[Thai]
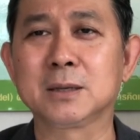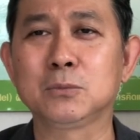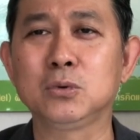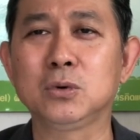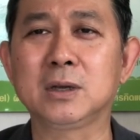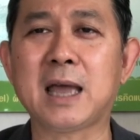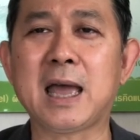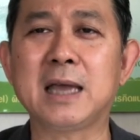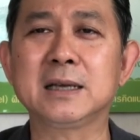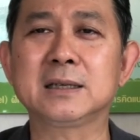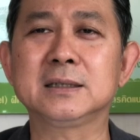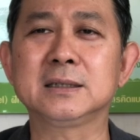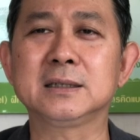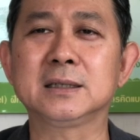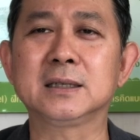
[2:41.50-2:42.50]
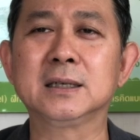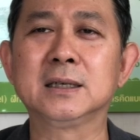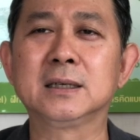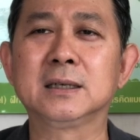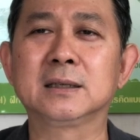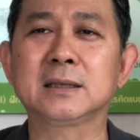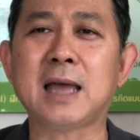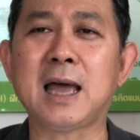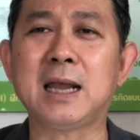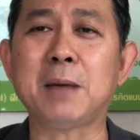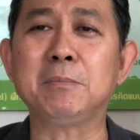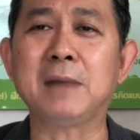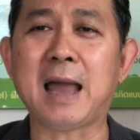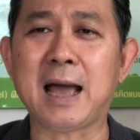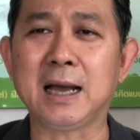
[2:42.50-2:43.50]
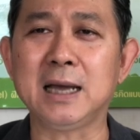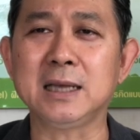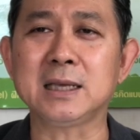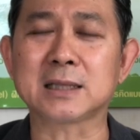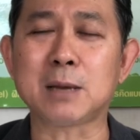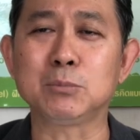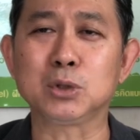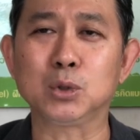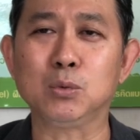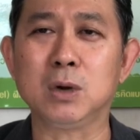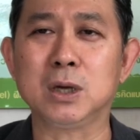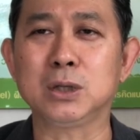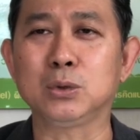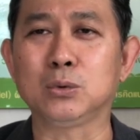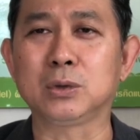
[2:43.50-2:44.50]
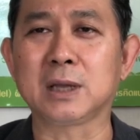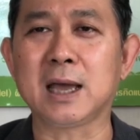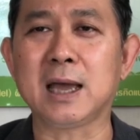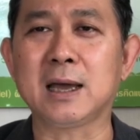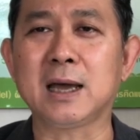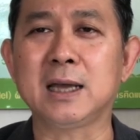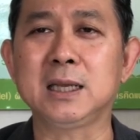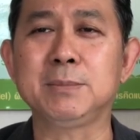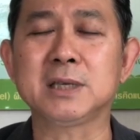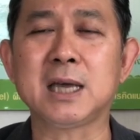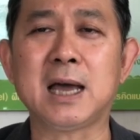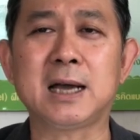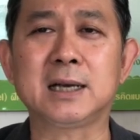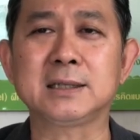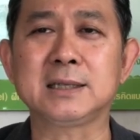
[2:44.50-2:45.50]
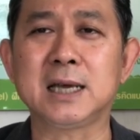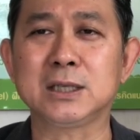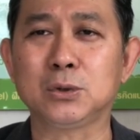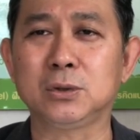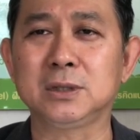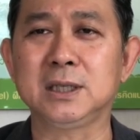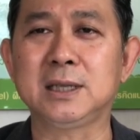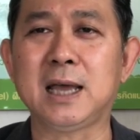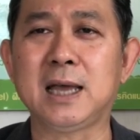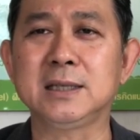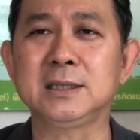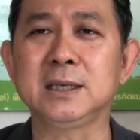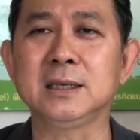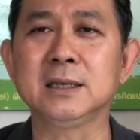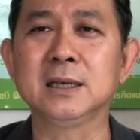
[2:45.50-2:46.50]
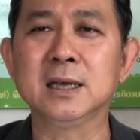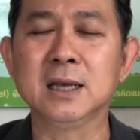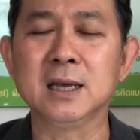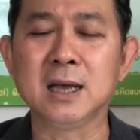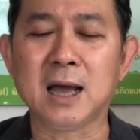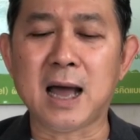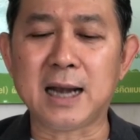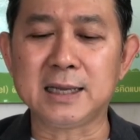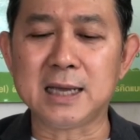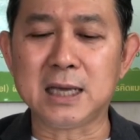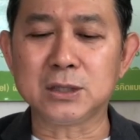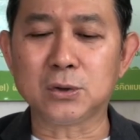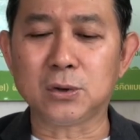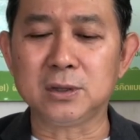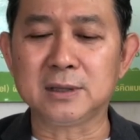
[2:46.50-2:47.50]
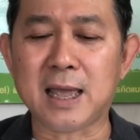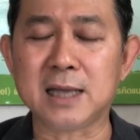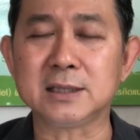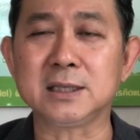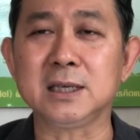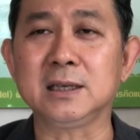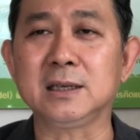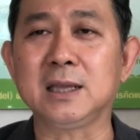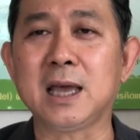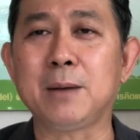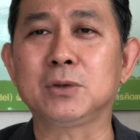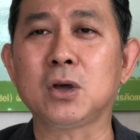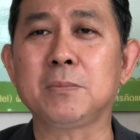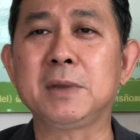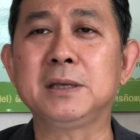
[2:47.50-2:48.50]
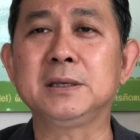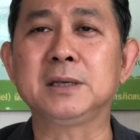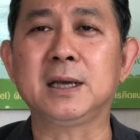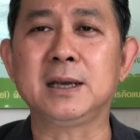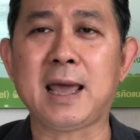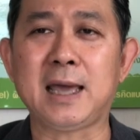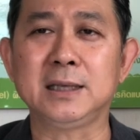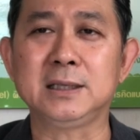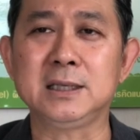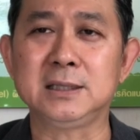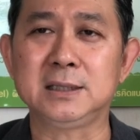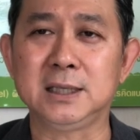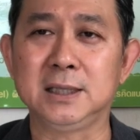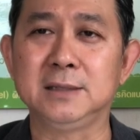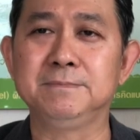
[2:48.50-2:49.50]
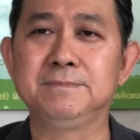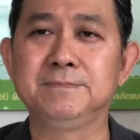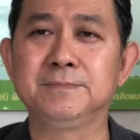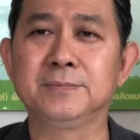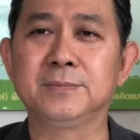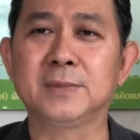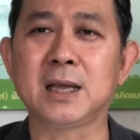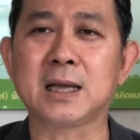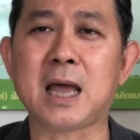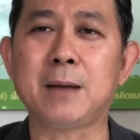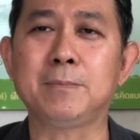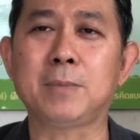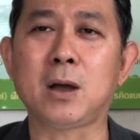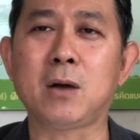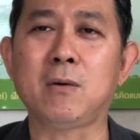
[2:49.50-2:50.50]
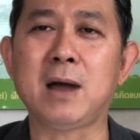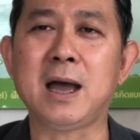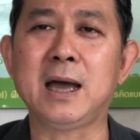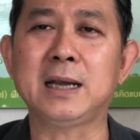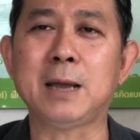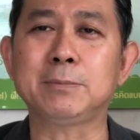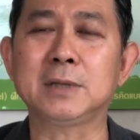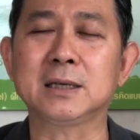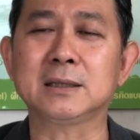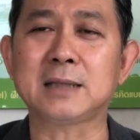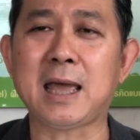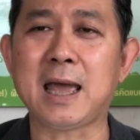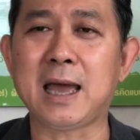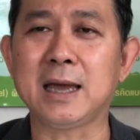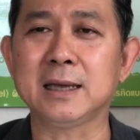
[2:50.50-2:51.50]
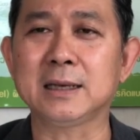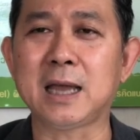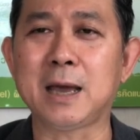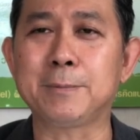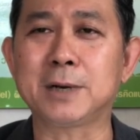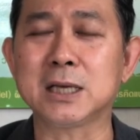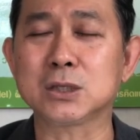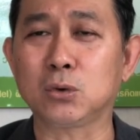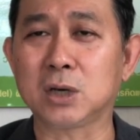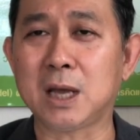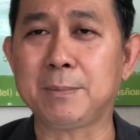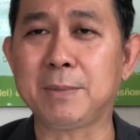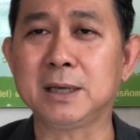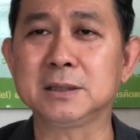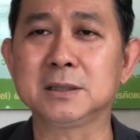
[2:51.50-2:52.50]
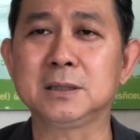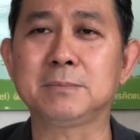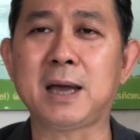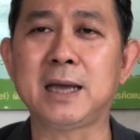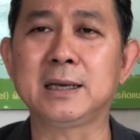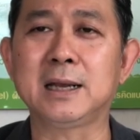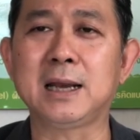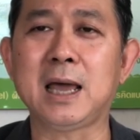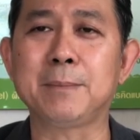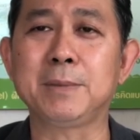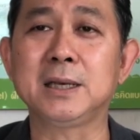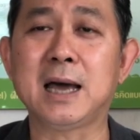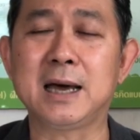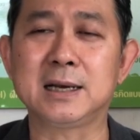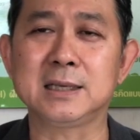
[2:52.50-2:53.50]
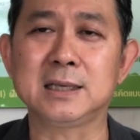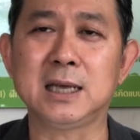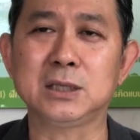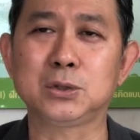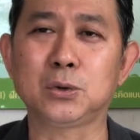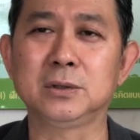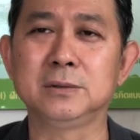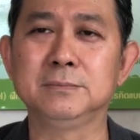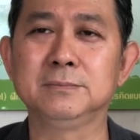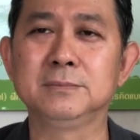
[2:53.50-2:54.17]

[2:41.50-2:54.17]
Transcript: พูดง่ายคือถ้ารับหลังยังทำชั่วอยู่เงี้ยอันนี้ไม่ใช่อารยชนที่แท้จริง อารยชนแท้จริงเนี่ยมันต้องเป็นเนื้อในที่จิตนะครับแปลว่านับตั้งแต่นะพระโสดาบันขึ้นไปนั่นแหละเป็นอารยชน